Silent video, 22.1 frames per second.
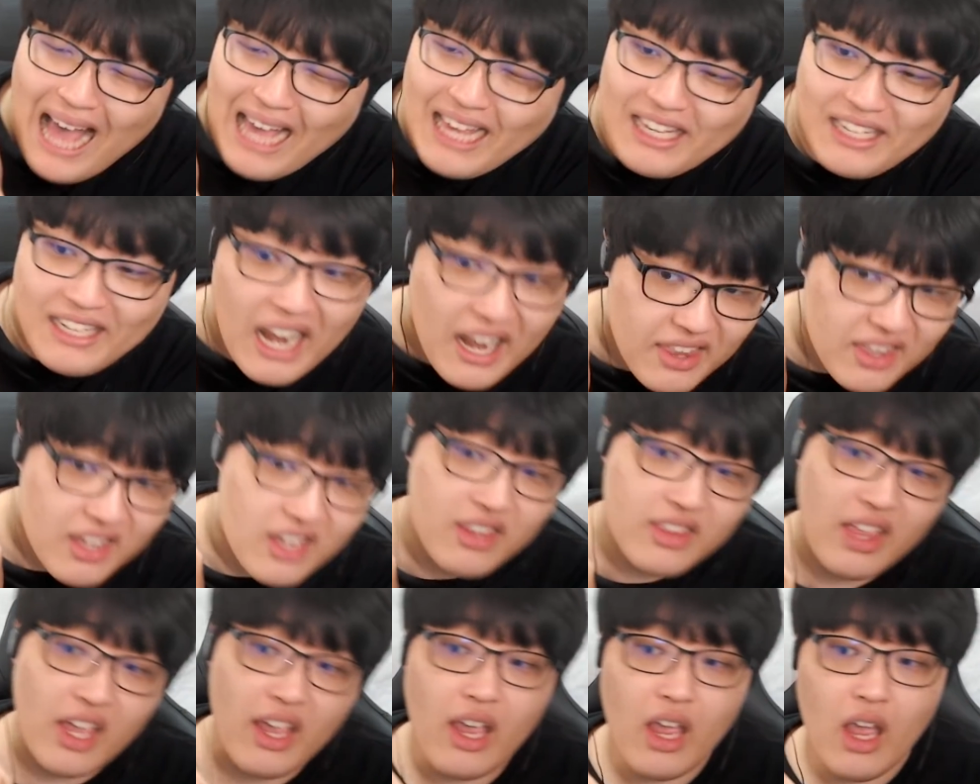
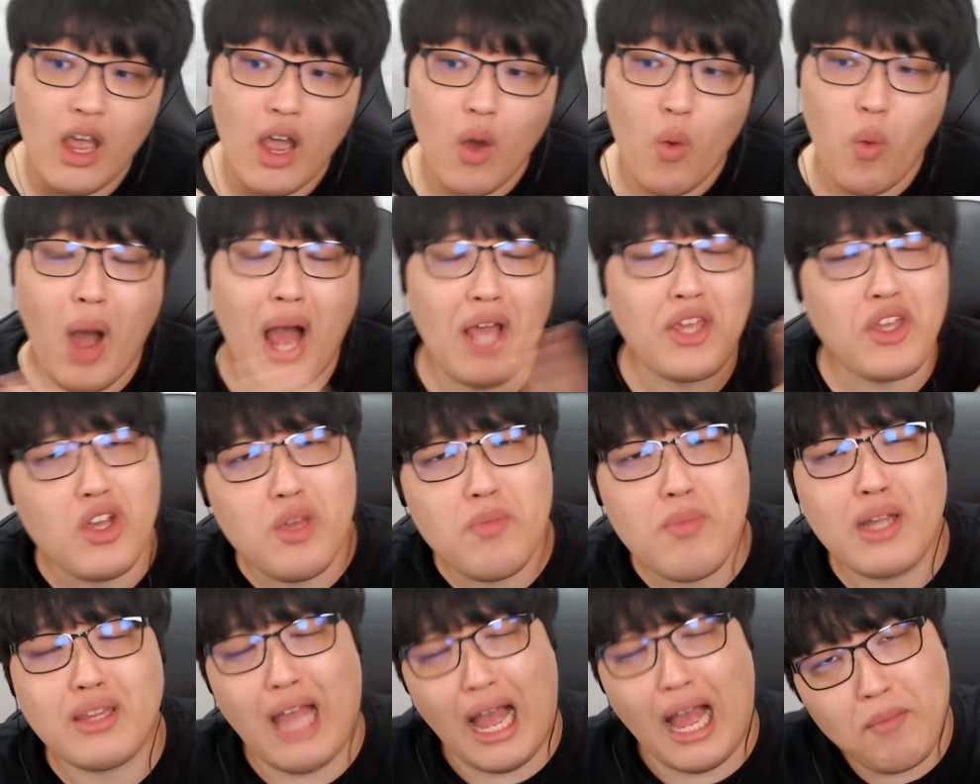이랬는데
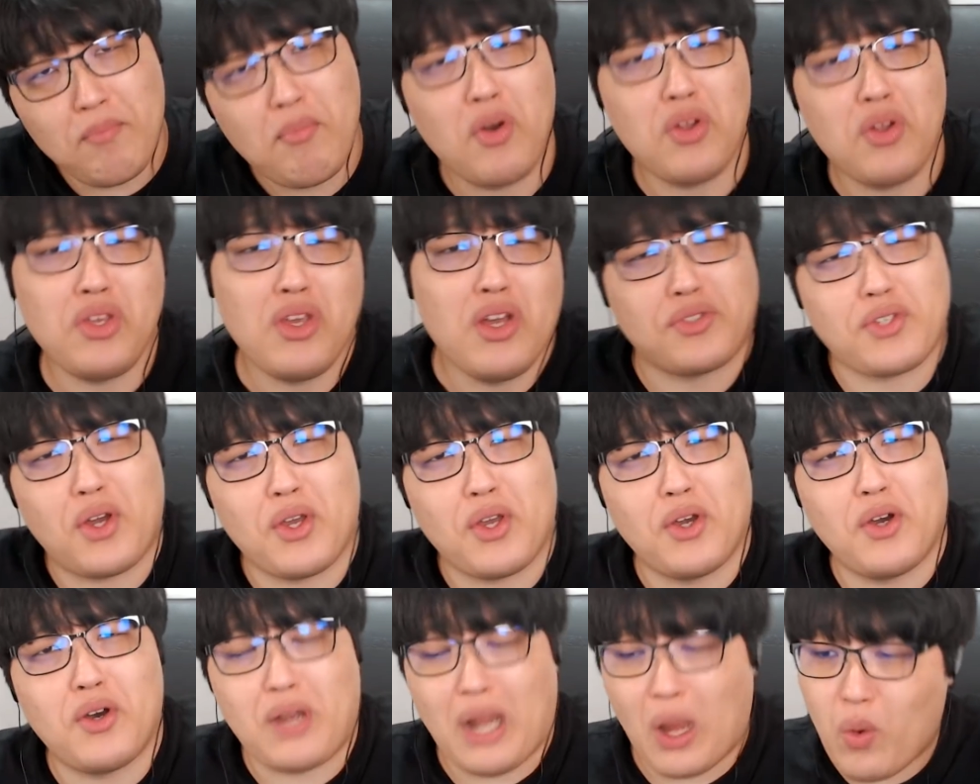환경미화
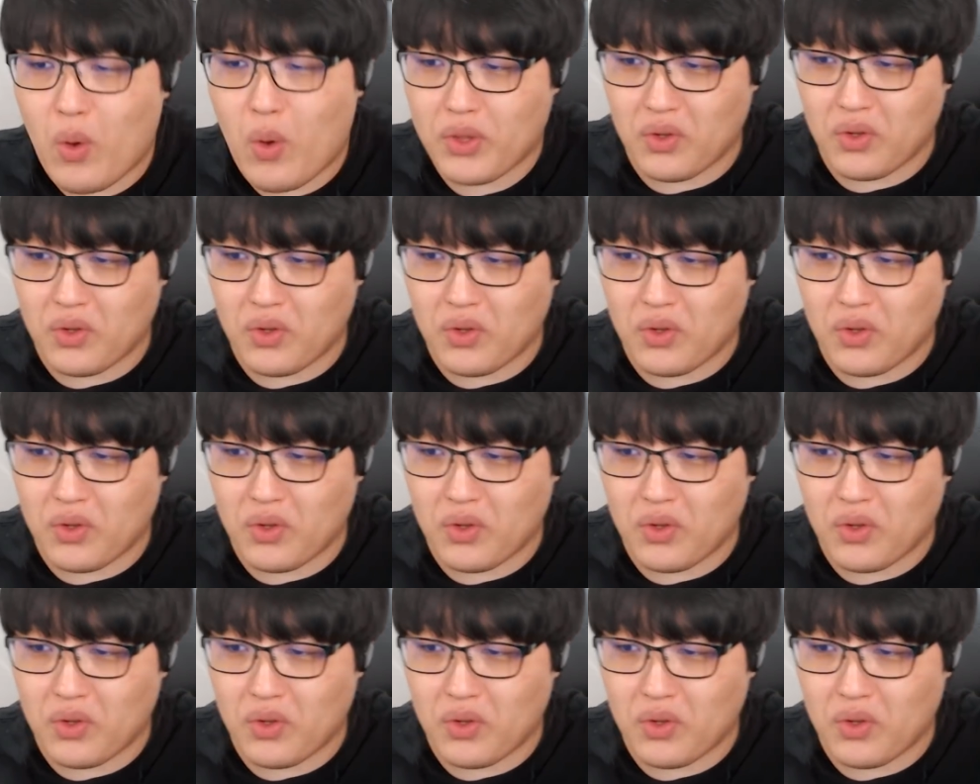당번이어서요 라고 했던